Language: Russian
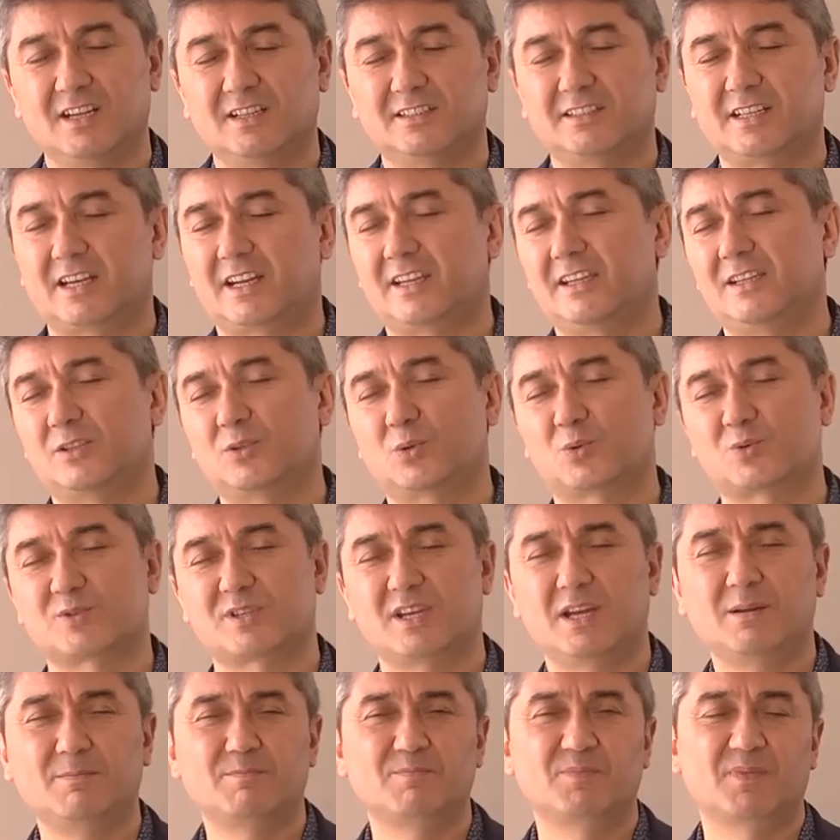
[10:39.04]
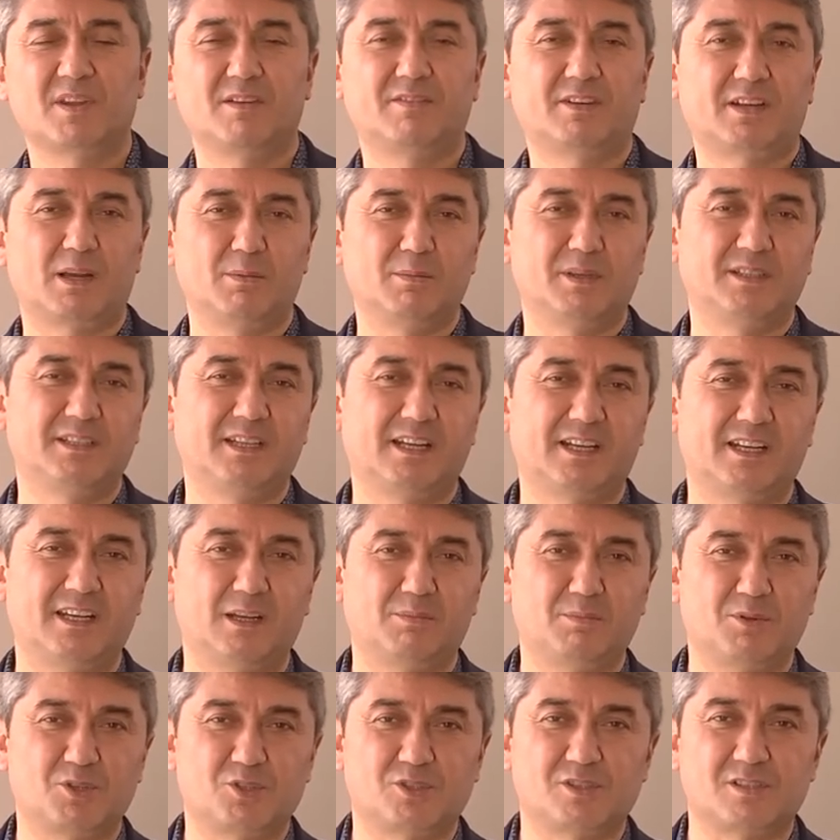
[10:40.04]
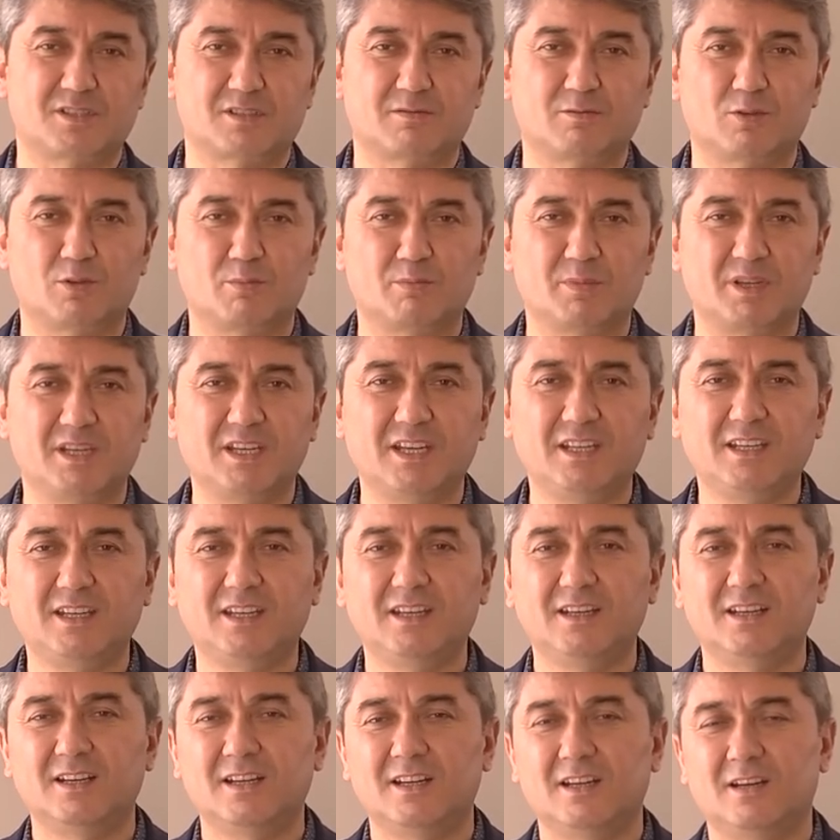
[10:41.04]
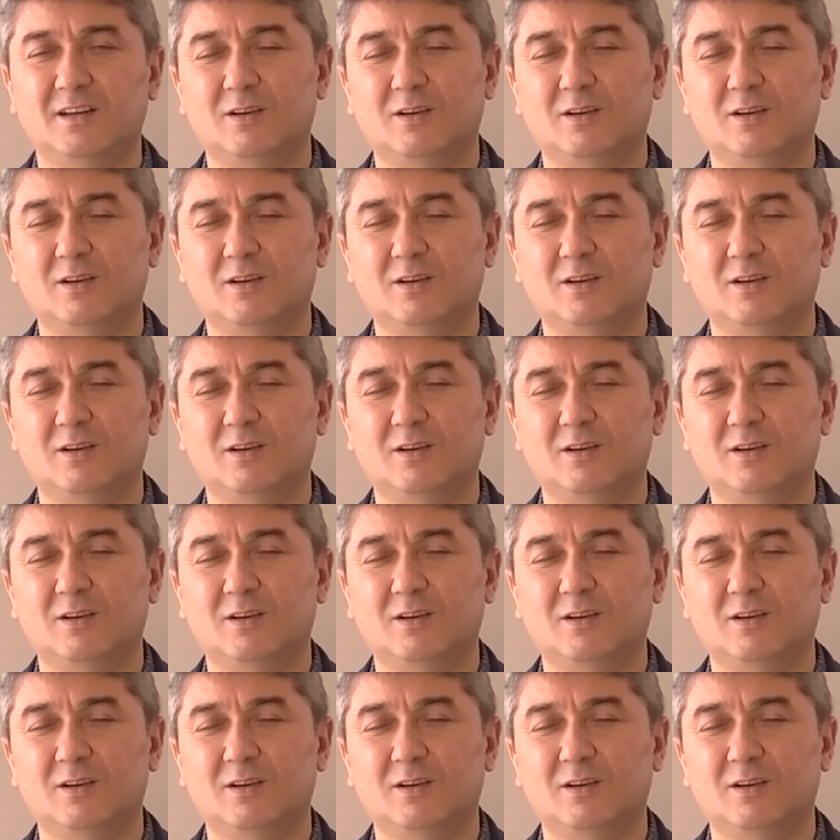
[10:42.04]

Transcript: Дорогие друзья, в комментарии напишите свое мнение.